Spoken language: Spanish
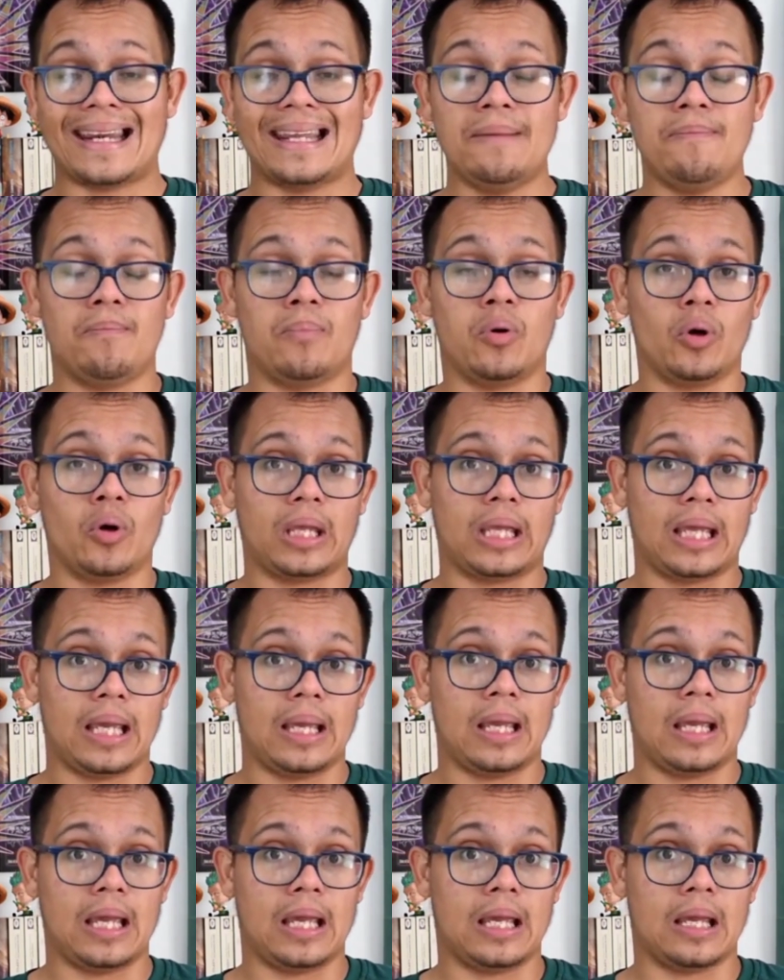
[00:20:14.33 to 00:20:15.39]
Harry
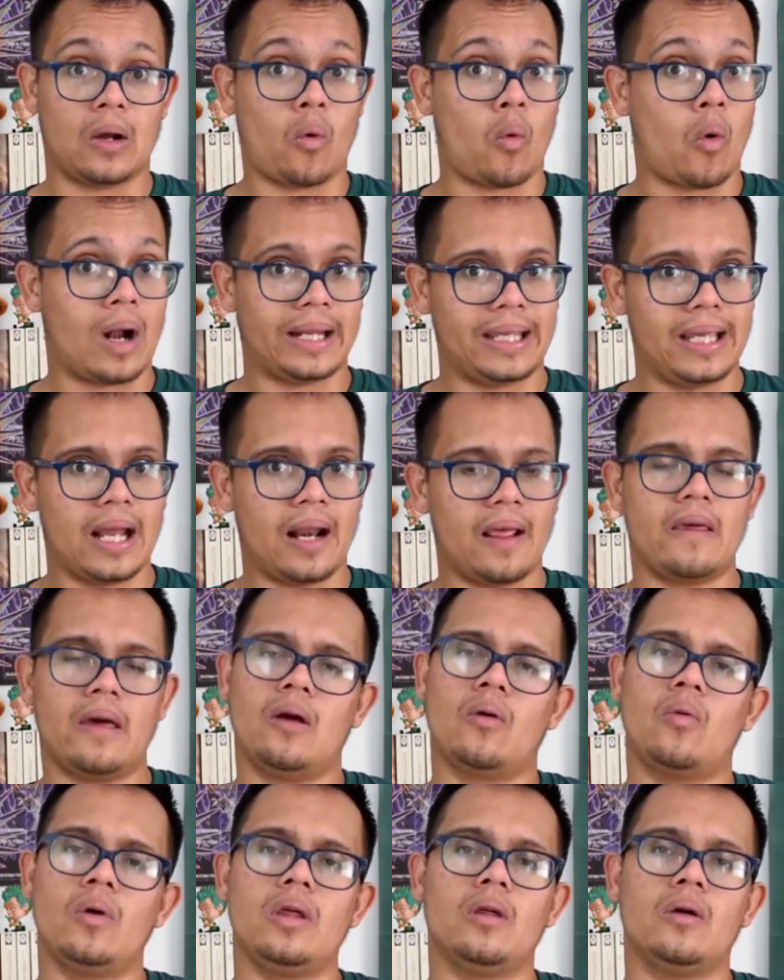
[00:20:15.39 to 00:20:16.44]
porque eh, cualquier
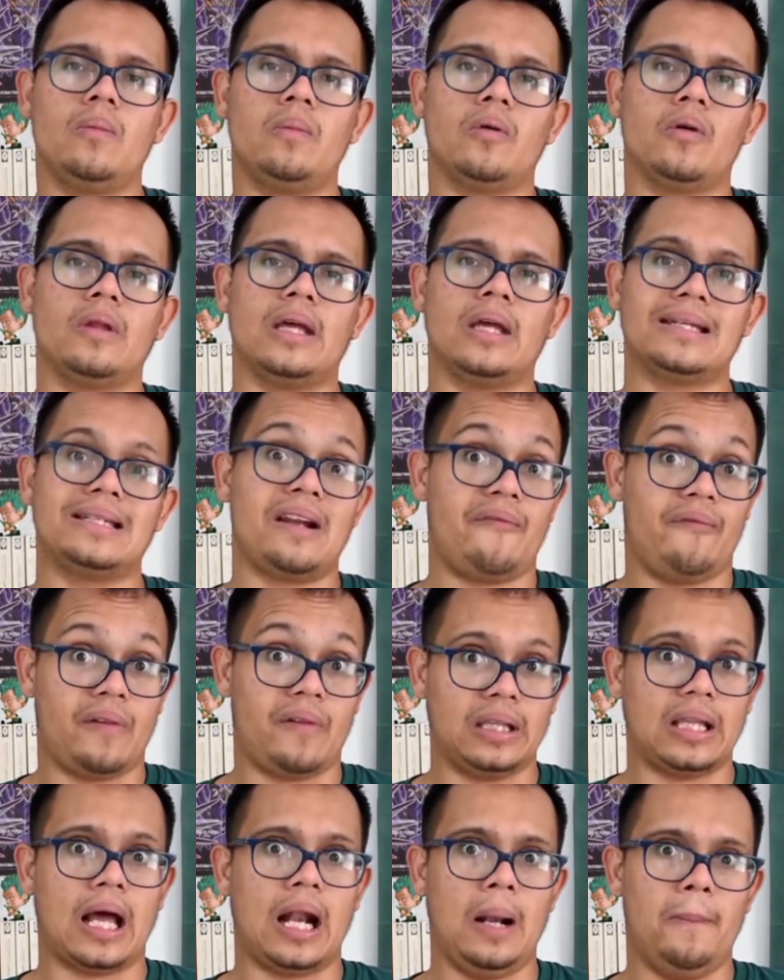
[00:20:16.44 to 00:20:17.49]
descuido podía ser
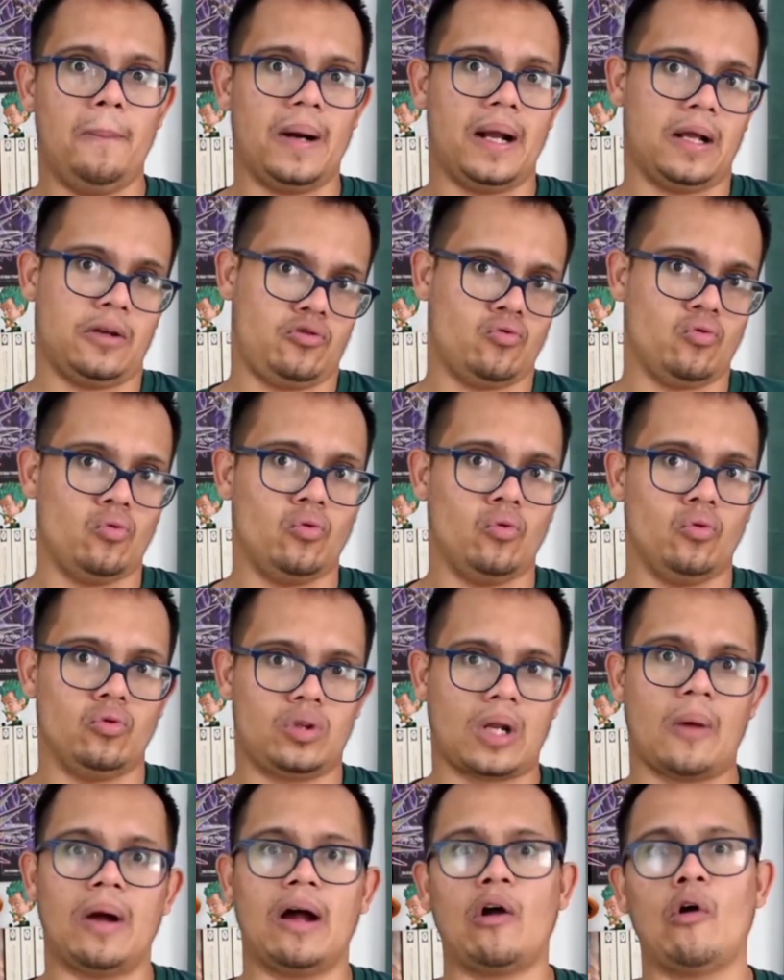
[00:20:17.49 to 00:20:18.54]
fatal para
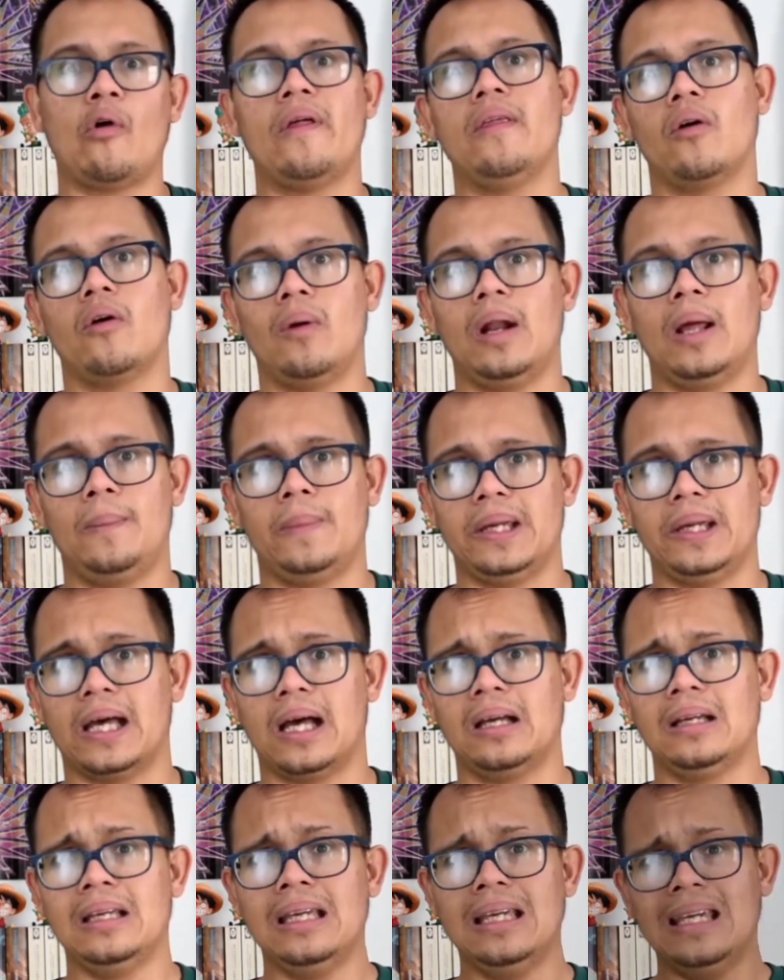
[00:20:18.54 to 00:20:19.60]
su trabajo de doble
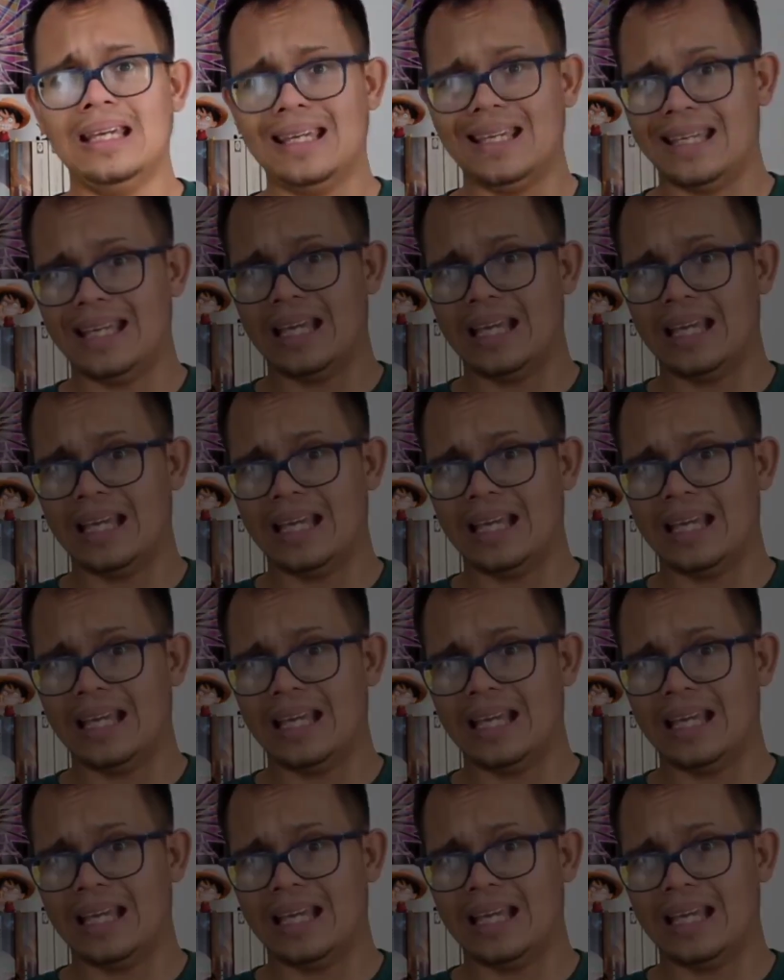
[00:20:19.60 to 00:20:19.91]
espía